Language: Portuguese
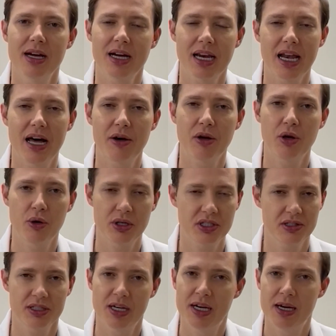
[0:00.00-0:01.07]
Claro que
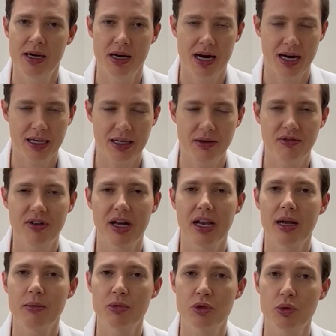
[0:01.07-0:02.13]
nós Aqui
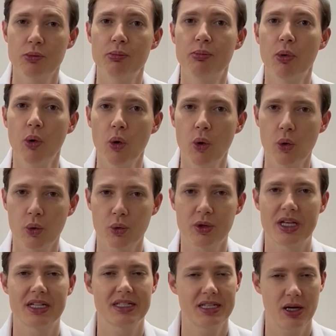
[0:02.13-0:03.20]
falamos um pouco
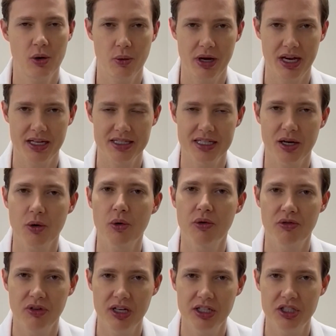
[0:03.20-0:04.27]
das sequelas da
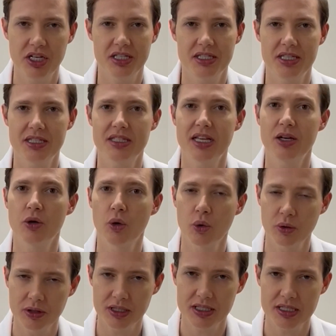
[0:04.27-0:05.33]
Covid, existem
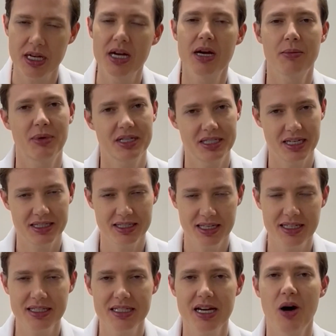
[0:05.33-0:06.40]
outras, mas é
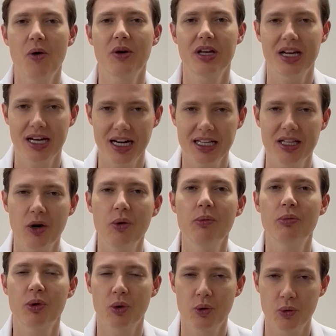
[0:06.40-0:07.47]
essencial que cada um
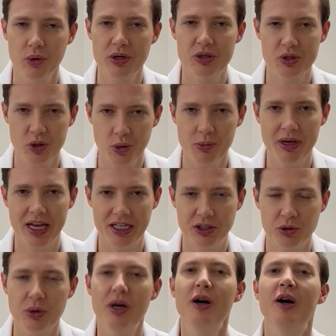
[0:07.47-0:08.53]
procure o seu
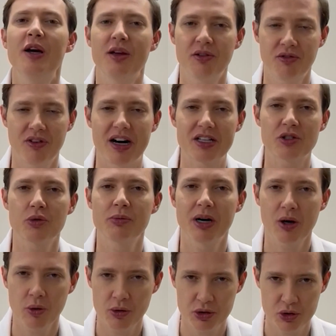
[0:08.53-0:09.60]
médico e faça
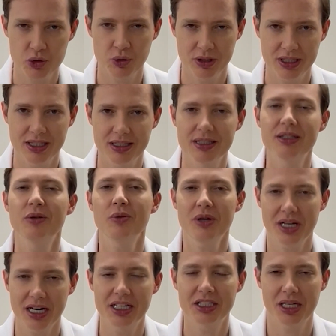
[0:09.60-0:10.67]
uma consulta. Um
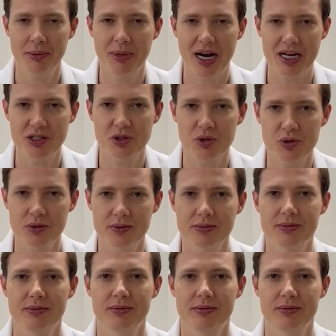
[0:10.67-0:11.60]
grande abraço.